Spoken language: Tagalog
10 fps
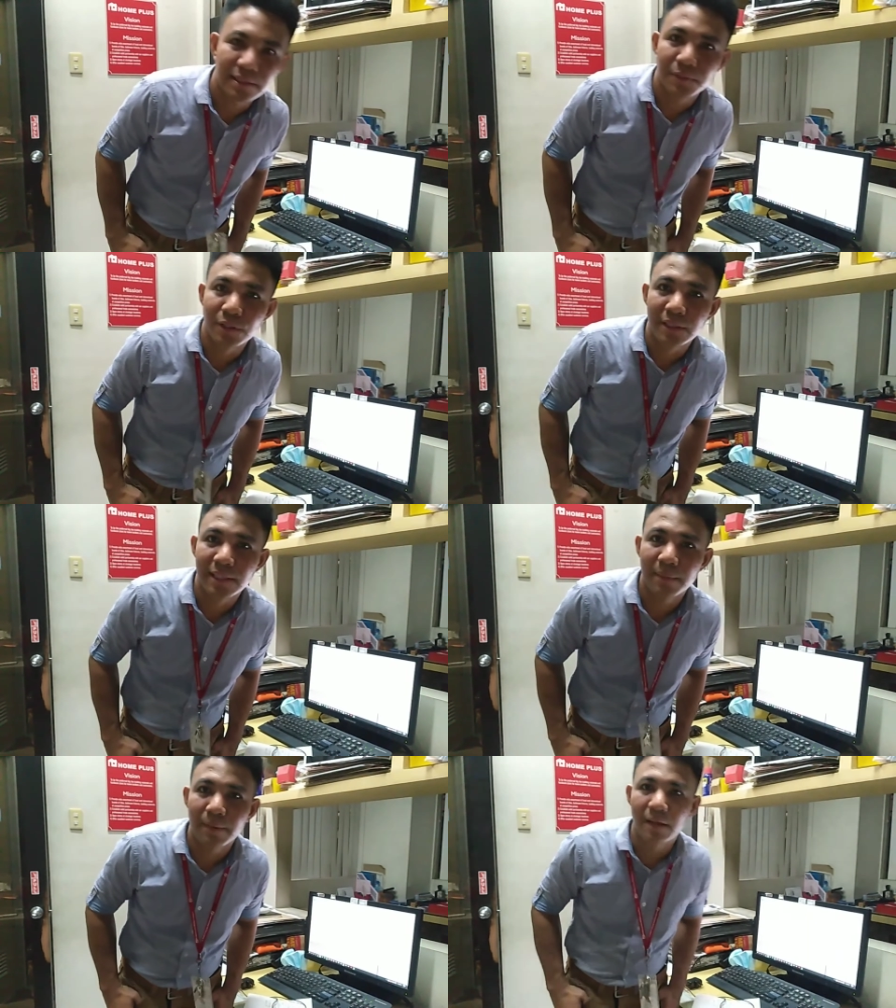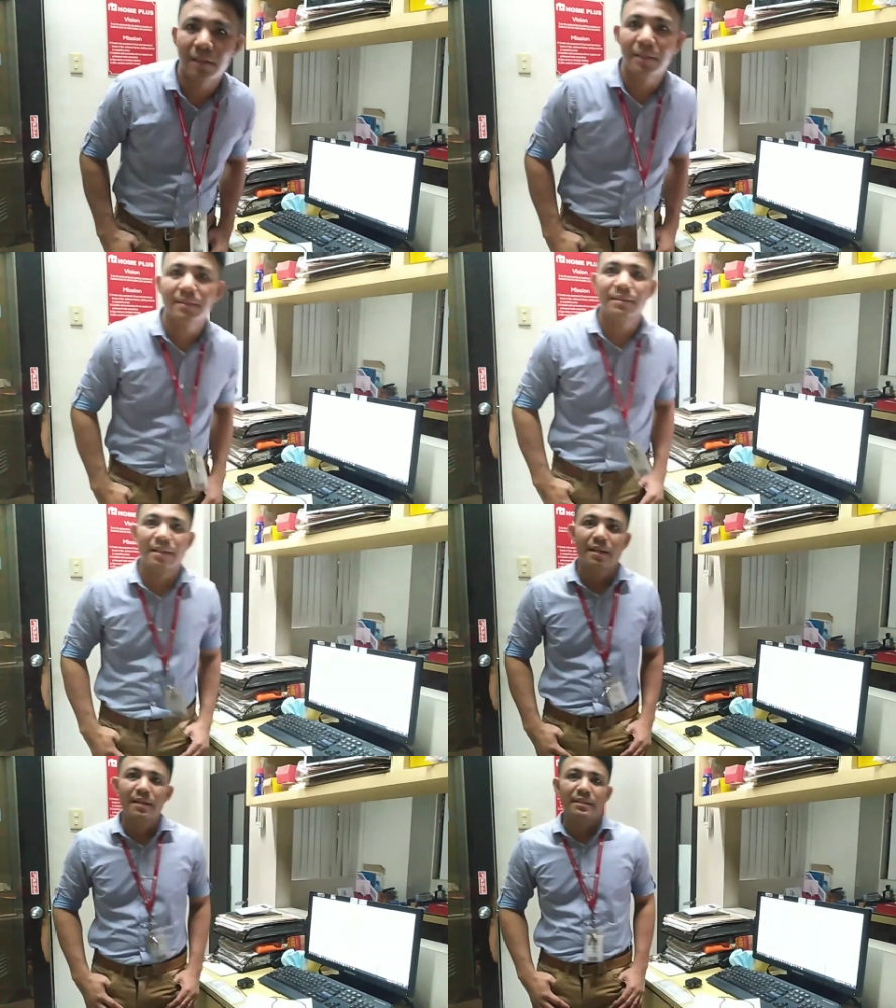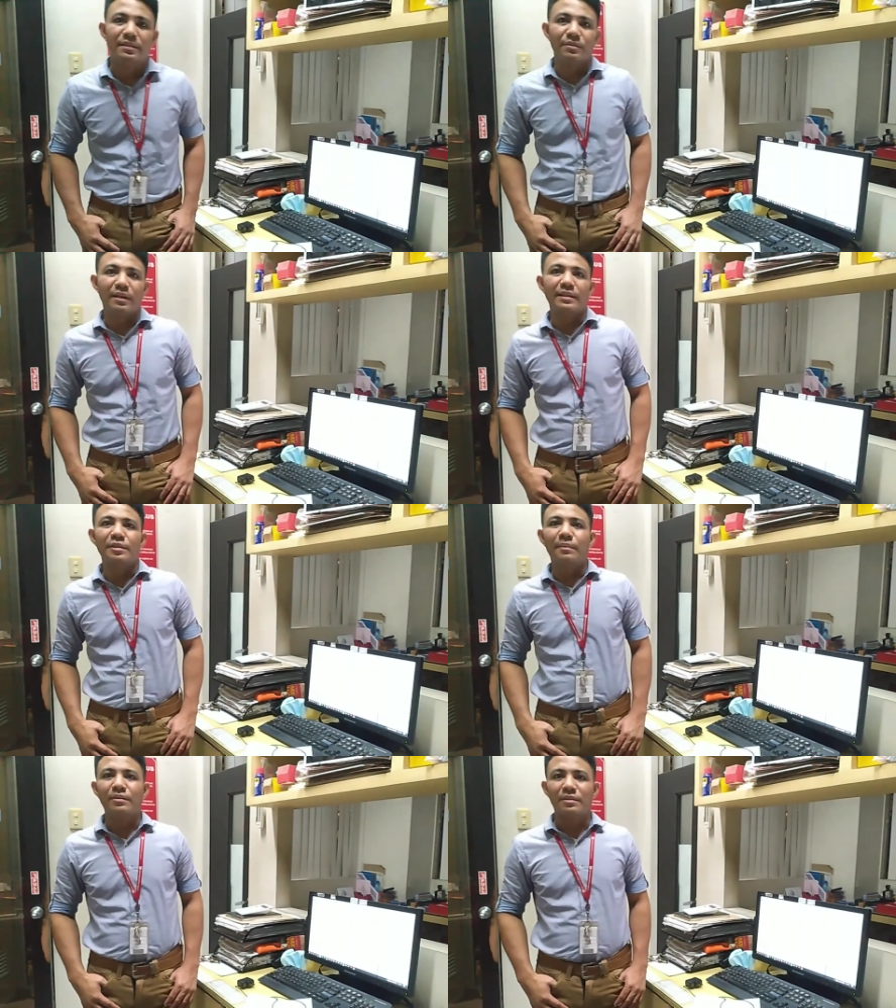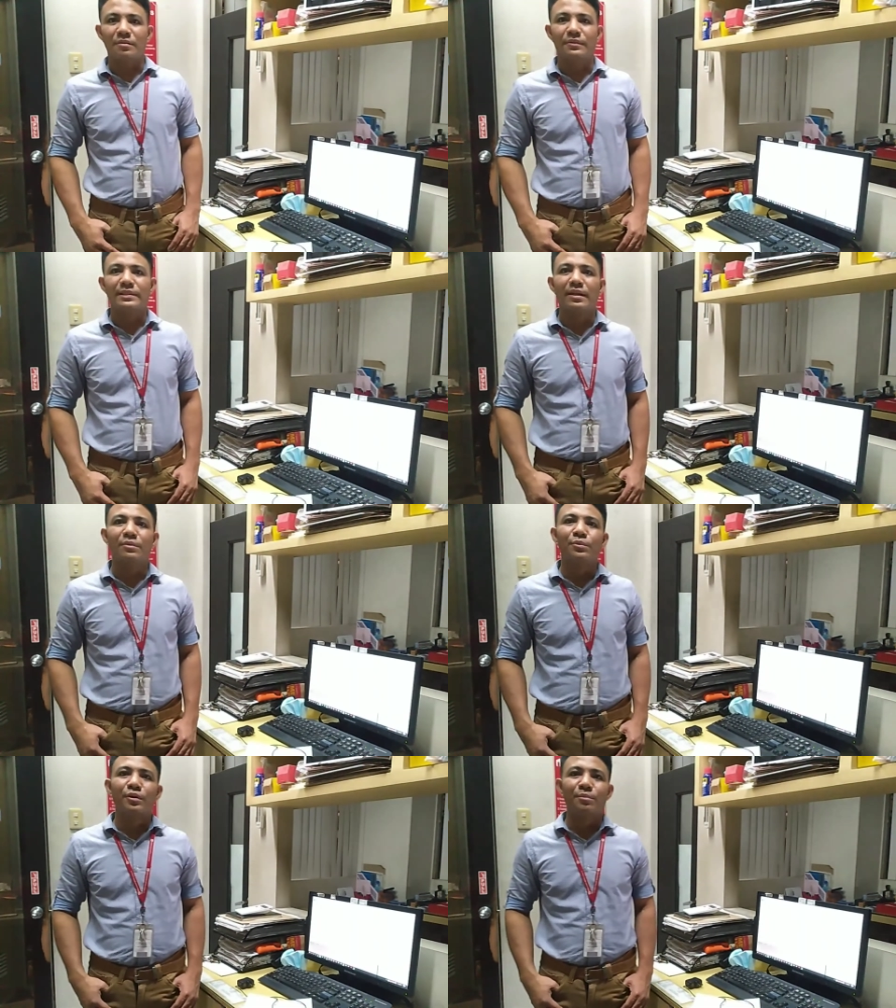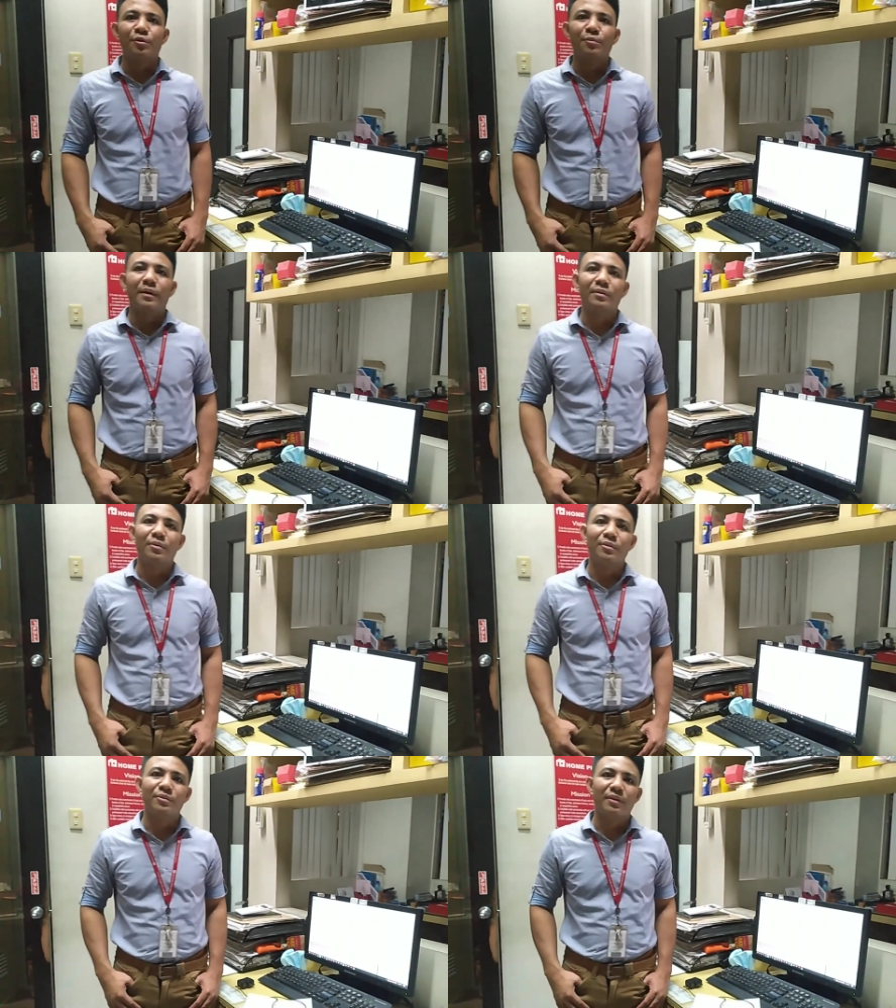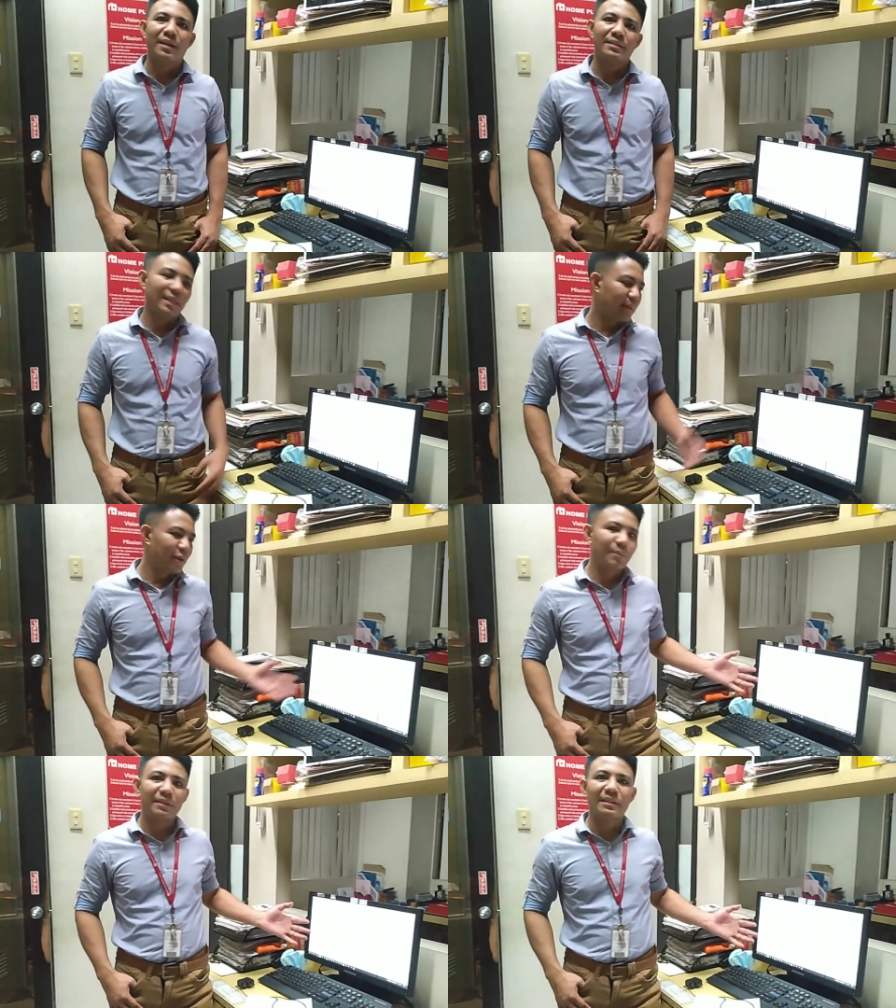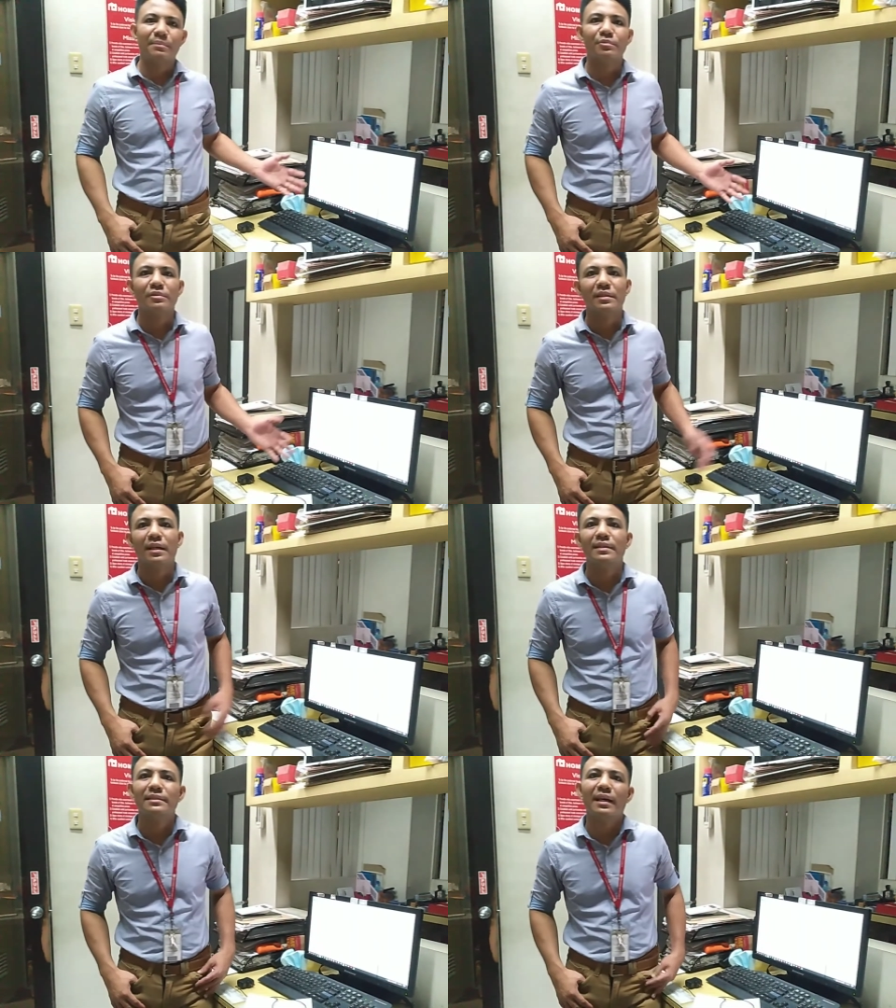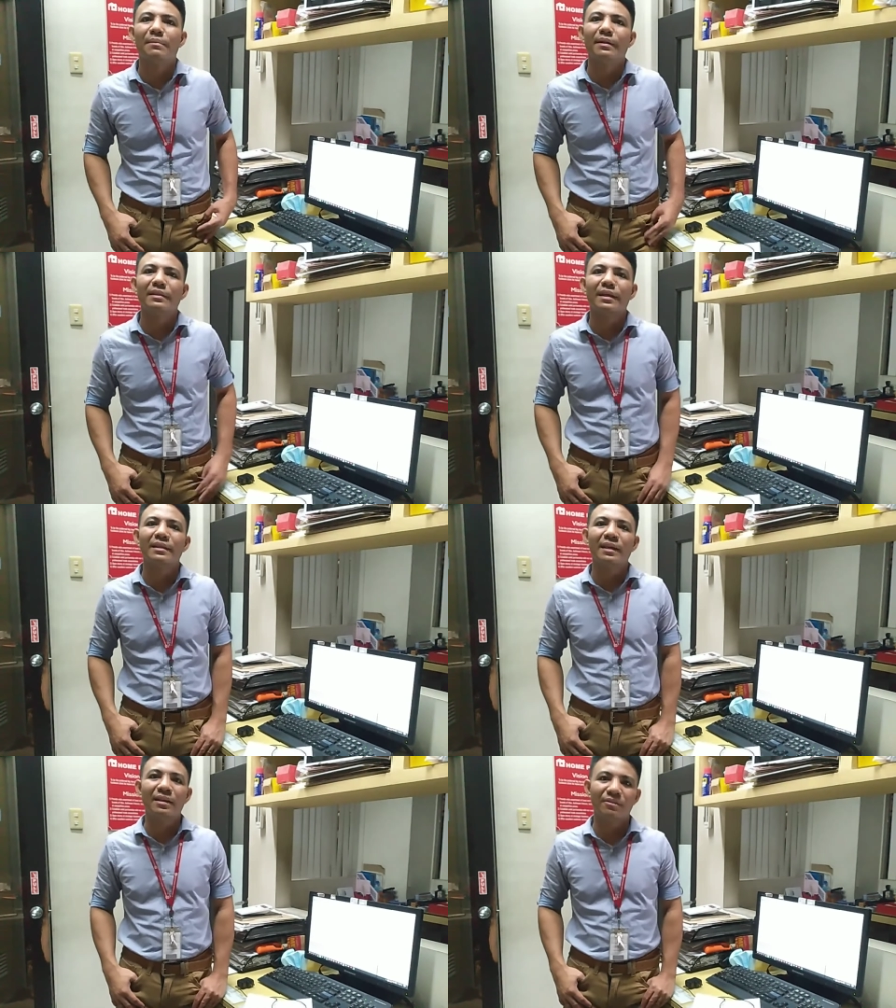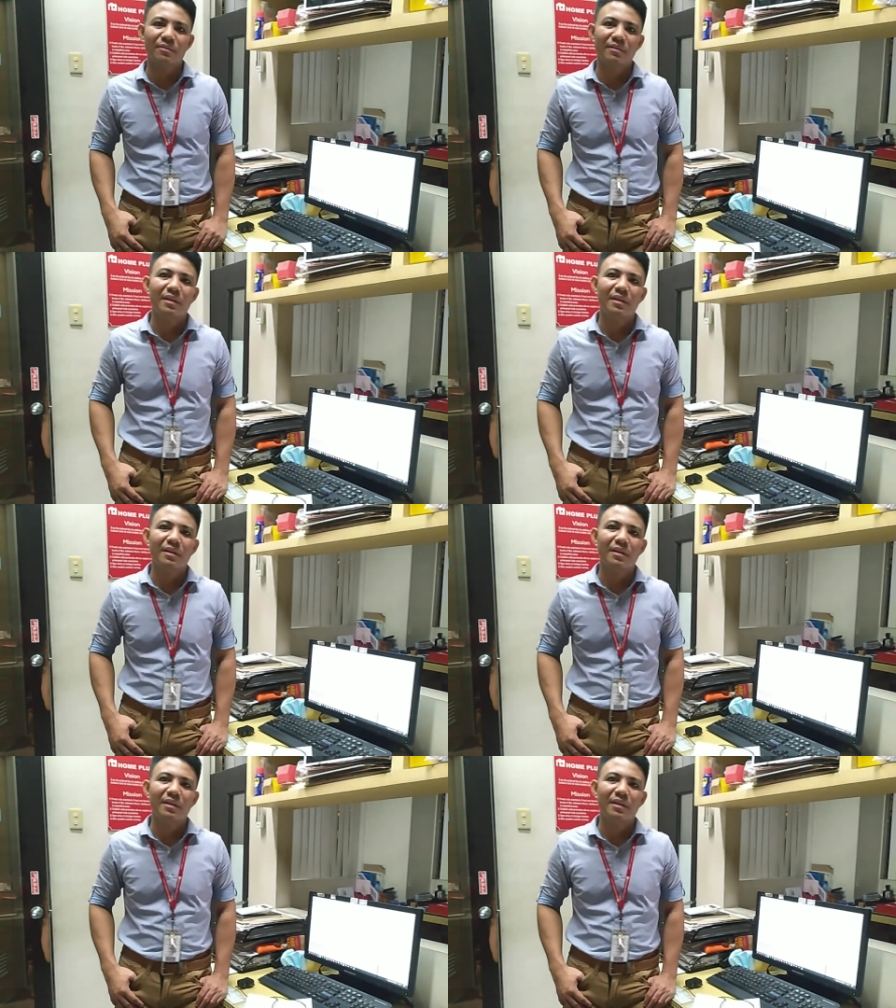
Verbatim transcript: ah, 6.40 na pala guys. So nandito pa ako sa office ngayon, work mode ng lolo nyo guys. Dami ko pang tatapusin guys dahil month end ngayon.